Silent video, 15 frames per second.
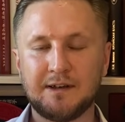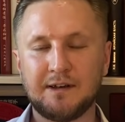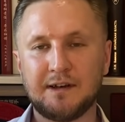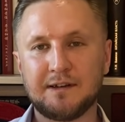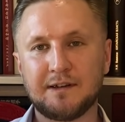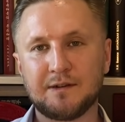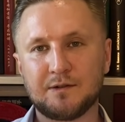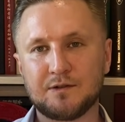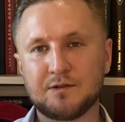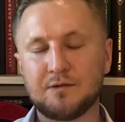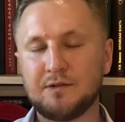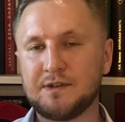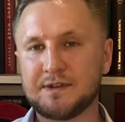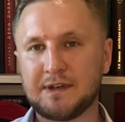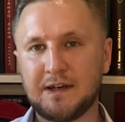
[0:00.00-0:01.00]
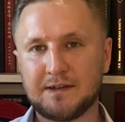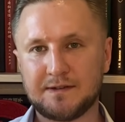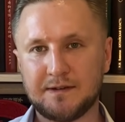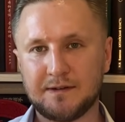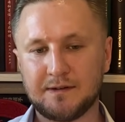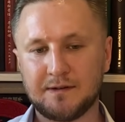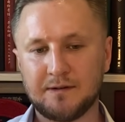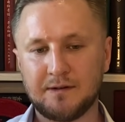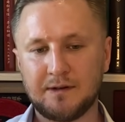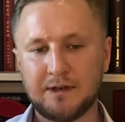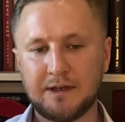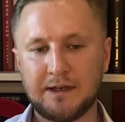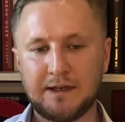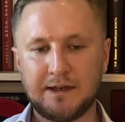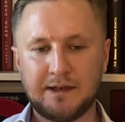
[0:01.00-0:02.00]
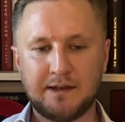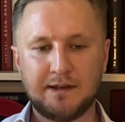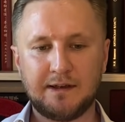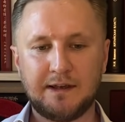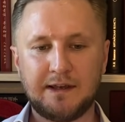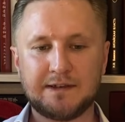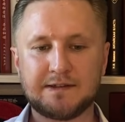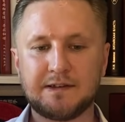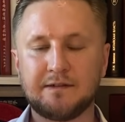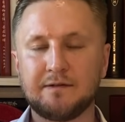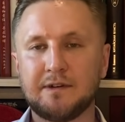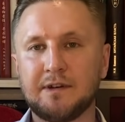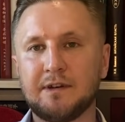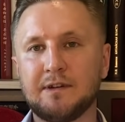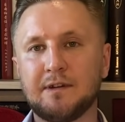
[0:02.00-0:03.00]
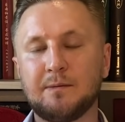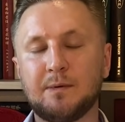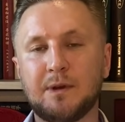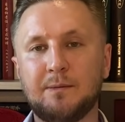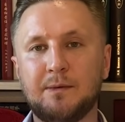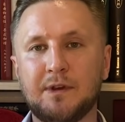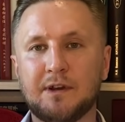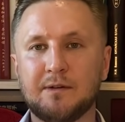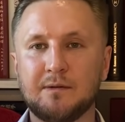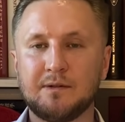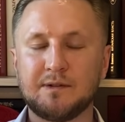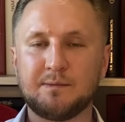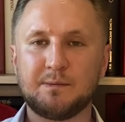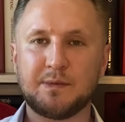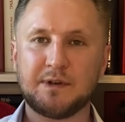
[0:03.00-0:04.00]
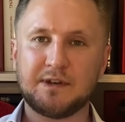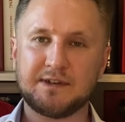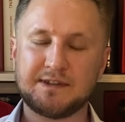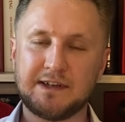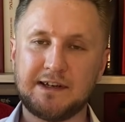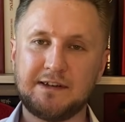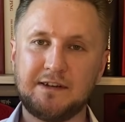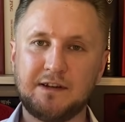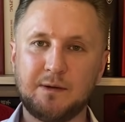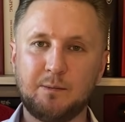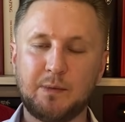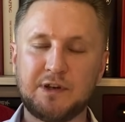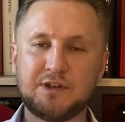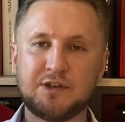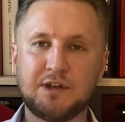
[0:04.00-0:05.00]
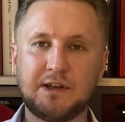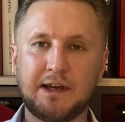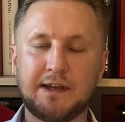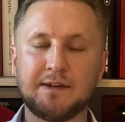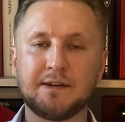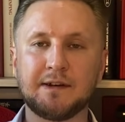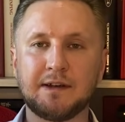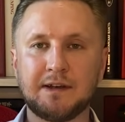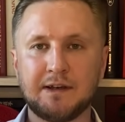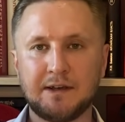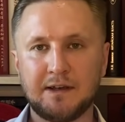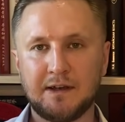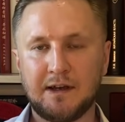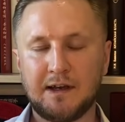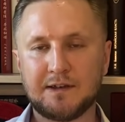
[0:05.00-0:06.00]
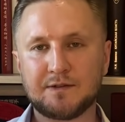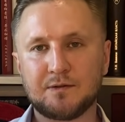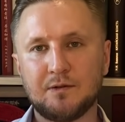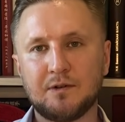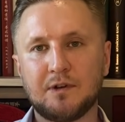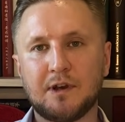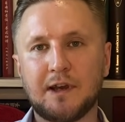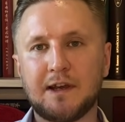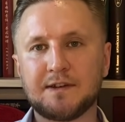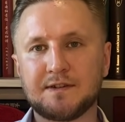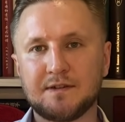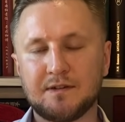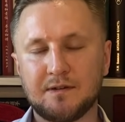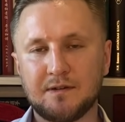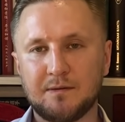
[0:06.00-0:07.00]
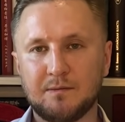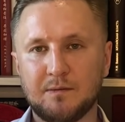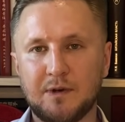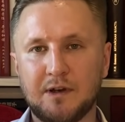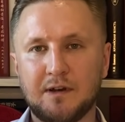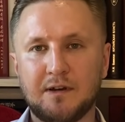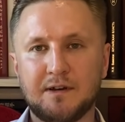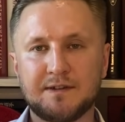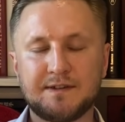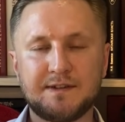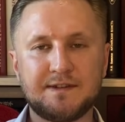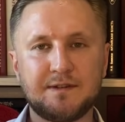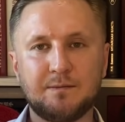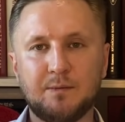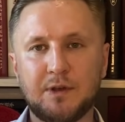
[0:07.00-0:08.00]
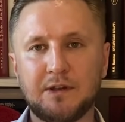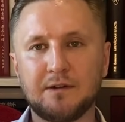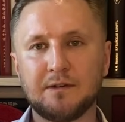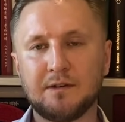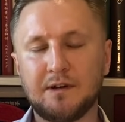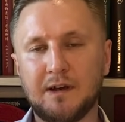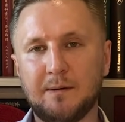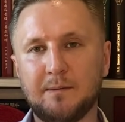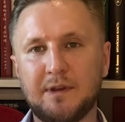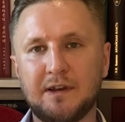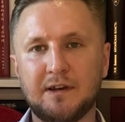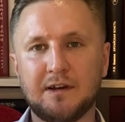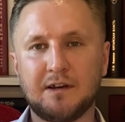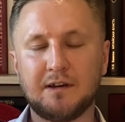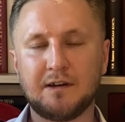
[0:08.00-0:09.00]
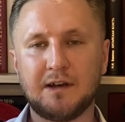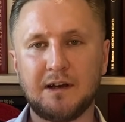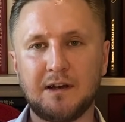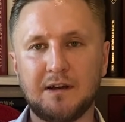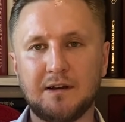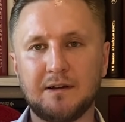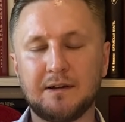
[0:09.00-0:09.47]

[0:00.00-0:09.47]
а на то, что не сказано. И если вы, например, захотите посчитать, а сколько раз а, Си Цзиньпин а,